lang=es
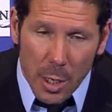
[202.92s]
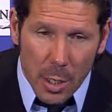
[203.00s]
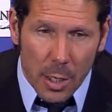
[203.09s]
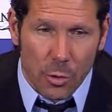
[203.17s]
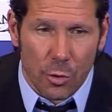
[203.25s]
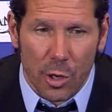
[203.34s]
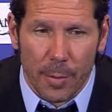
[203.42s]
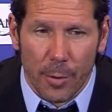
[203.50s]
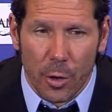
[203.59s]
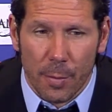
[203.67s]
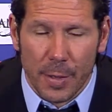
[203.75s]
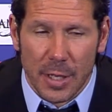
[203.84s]
Que es un
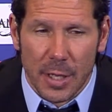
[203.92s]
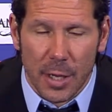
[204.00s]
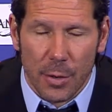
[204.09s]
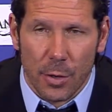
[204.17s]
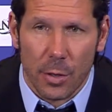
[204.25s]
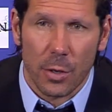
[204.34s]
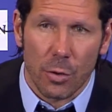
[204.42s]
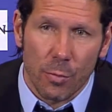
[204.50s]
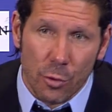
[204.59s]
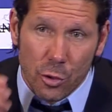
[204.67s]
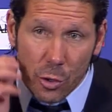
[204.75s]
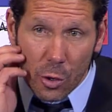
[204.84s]
equipo competitivo,
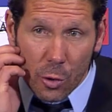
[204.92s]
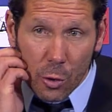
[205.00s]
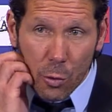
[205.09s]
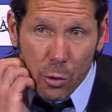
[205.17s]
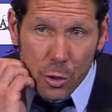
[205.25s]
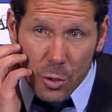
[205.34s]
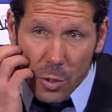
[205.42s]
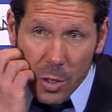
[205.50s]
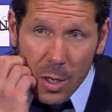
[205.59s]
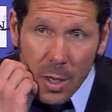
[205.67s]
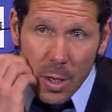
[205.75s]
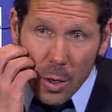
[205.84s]
con mucho orgullo,
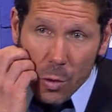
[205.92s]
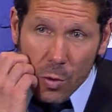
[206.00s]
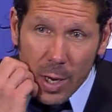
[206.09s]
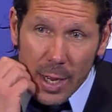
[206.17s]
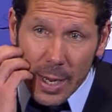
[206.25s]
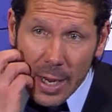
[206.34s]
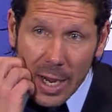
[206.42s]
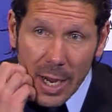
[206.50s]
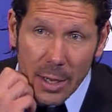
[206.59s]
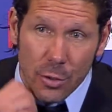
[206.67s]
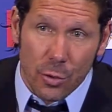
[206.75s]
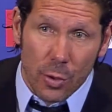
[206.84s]
con
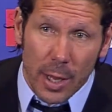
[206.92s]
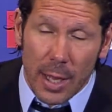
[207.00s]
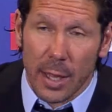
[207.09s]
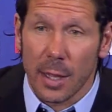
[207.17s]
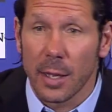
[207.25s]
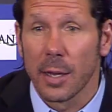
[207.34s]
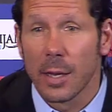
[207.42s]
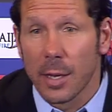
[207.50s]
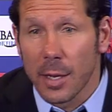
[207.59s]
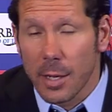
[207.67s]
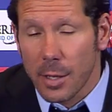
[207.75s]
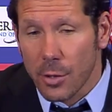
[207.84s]
una ciudad
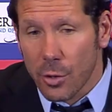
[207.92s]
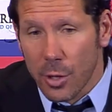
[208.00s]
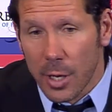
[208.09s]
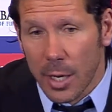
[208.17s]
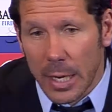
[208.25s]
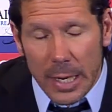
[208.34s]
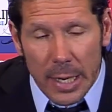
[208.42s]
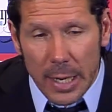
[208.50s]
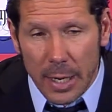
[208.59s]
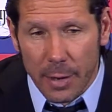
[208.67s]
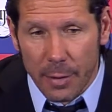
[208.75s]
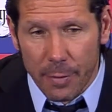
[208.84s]

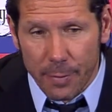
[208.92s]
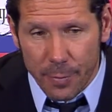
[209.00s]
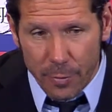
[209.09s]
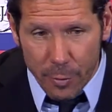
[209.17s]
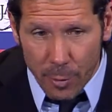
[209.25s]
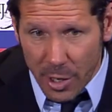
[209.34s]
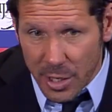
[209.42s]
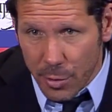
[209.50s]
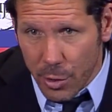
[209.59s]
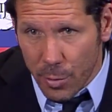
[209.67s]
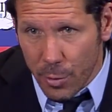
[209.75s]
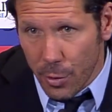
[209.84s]
donde fuimos
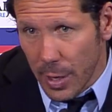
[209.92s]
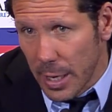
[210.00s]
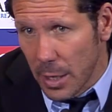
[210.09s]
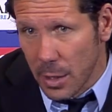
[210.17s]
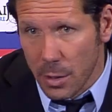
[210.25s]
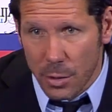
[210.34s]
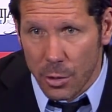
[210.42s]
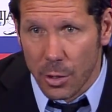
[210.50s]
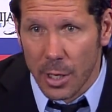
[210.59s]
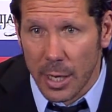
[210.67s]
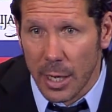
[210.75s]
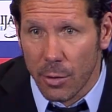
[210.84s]
recibidos muy bien,
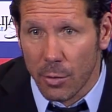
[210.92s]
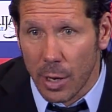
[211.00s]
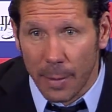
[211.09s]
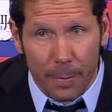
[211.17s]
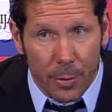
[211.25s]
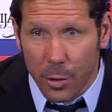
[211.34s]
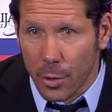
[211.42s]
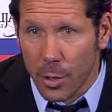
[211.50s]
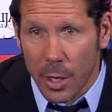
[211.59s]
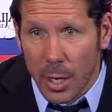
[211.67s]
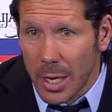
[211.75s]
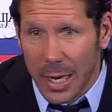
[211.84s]
donde un
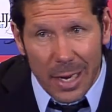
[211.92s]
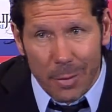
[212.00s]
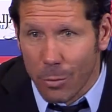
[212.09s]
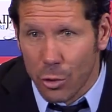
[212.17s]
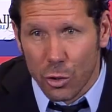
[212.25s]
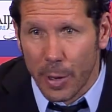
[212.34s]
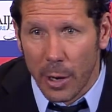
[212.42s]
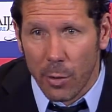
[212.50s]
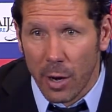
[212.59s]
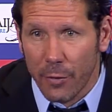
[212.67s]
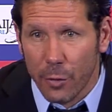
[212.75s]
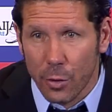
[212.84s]
campo hermoso para
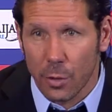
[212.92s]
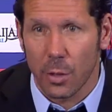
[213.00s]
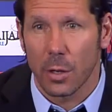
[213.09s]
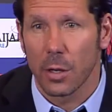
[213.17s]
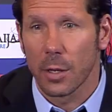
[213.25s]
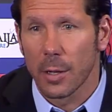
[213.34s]
jugar al fútbol,